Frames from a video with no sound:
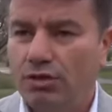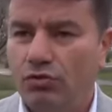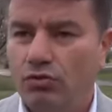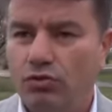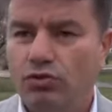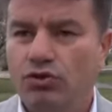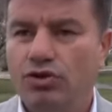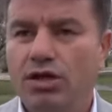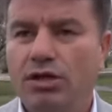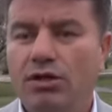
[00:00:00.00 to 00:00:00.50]

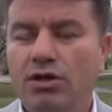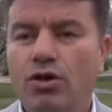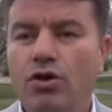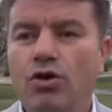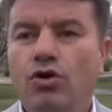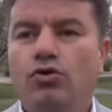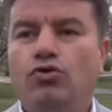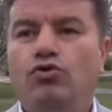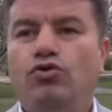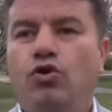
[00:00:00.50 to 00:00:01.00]
oluşan
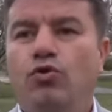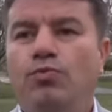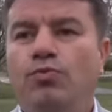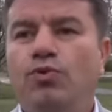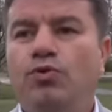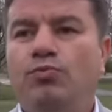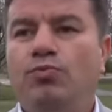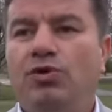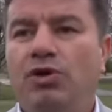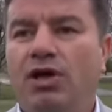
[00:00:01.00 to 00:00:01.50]
çok
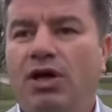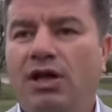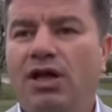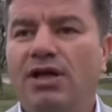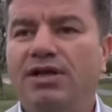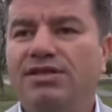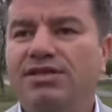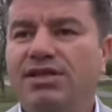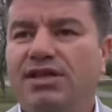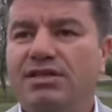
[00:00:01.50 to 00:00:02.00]
büyük bir alan
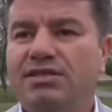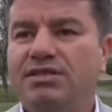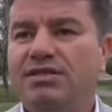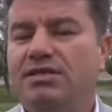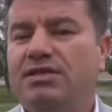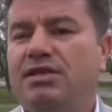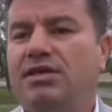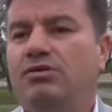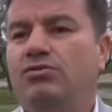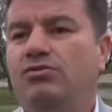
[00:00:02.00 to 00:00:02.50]

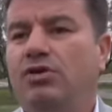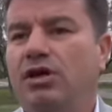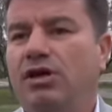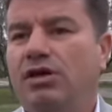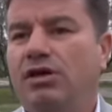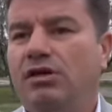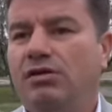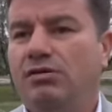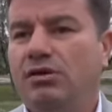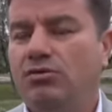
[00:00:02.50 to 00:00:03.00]
içerisinde
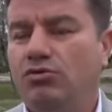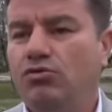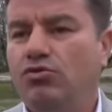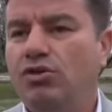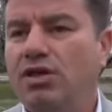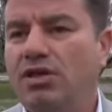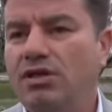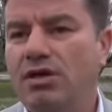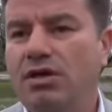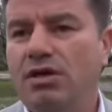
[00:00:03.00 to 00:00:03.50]
e,
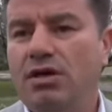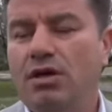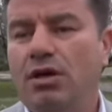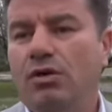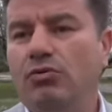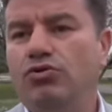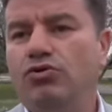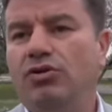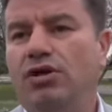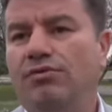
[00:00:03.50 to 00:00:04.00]
dükkanlarına
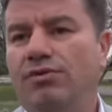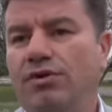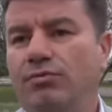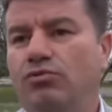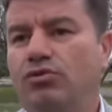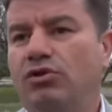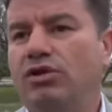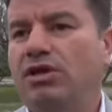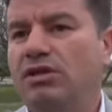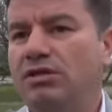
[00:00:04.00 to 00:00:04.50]
kavuşlar ve
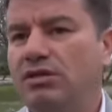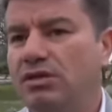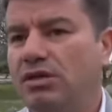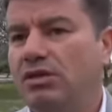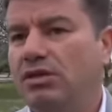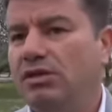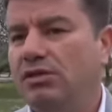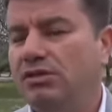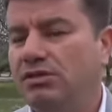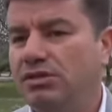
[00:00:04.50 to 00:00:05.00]
burada
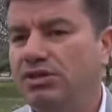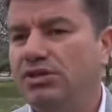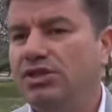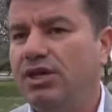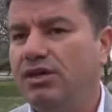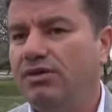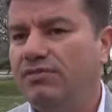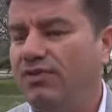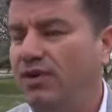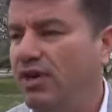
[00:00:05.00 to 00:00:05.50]
e,
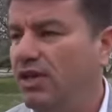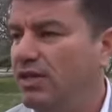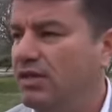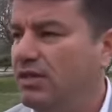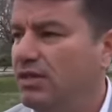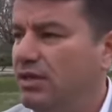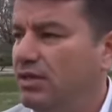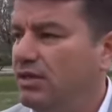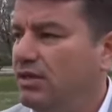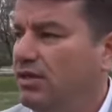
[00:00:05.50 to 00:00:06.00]
ticari
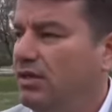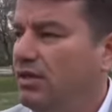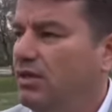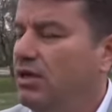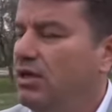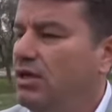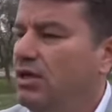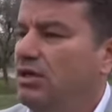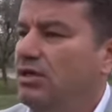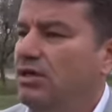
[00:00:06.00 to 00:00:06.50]
faaliyetlerini
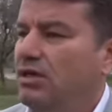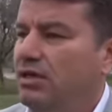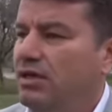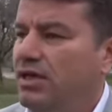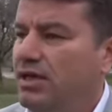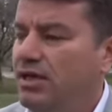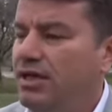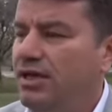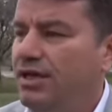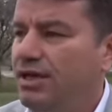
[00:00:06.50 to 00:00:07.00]
e,
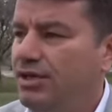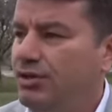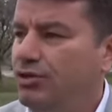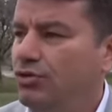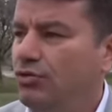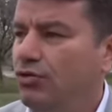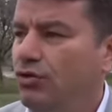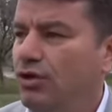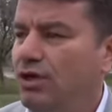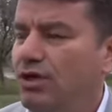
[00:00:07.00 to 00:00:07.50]
yerine
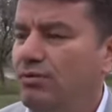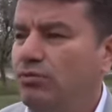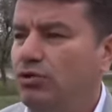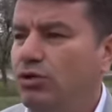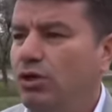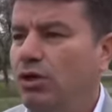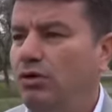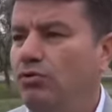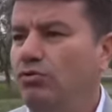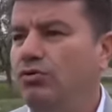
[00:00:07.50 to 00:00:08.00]
getiriyorlar. Bu
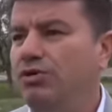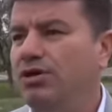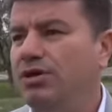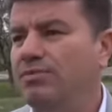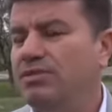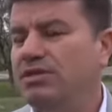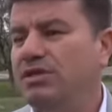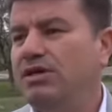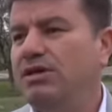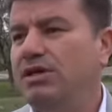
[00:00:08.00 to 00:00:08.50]
da
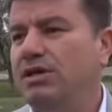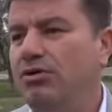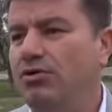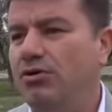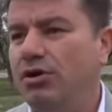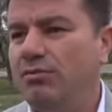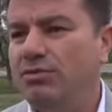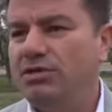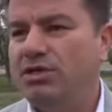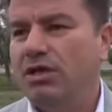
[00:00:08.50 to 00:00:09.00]
ülkemizdeki en
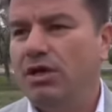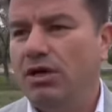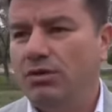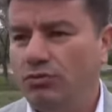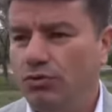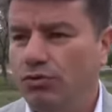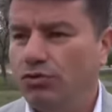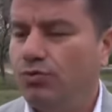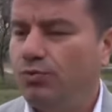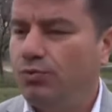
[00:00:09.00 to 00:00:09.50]
önemli sanayi
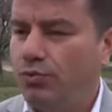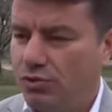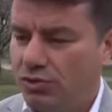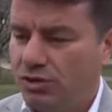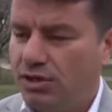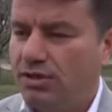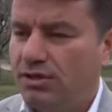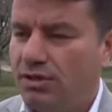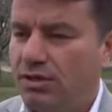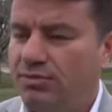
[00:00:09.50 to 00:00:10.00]
dönüşüm
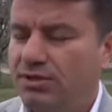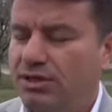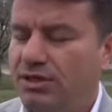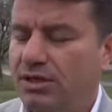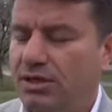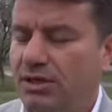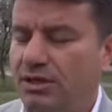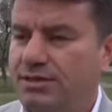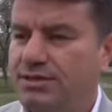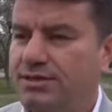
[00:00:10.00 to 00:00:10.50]
projelerinden bir
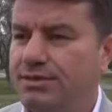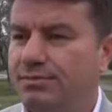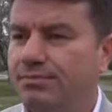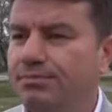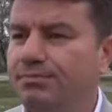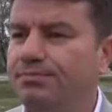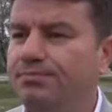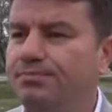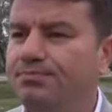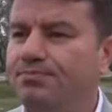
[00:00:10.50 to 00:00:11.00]
tanesi.
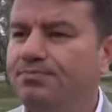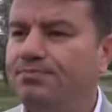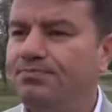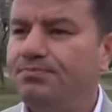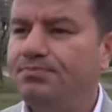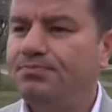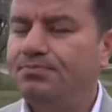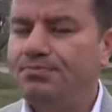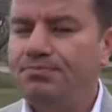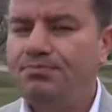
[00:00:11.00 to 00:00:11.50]
Efendim tabii
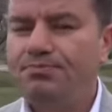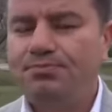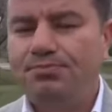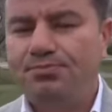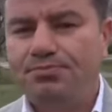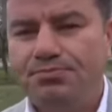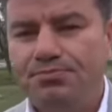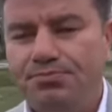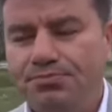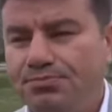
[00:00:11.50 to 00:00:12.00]
ki e,
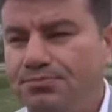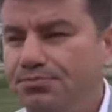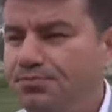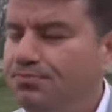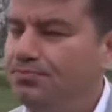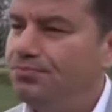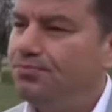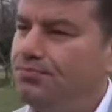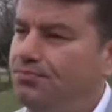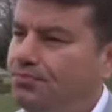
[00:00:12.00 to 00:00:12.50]

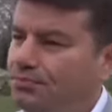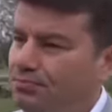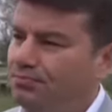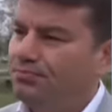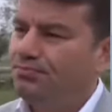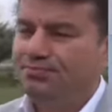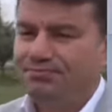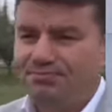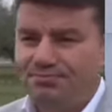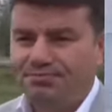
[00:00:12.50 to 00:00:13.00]
yapılan birçok
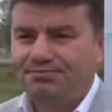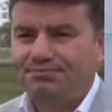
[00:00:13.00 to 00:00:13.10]
yatırım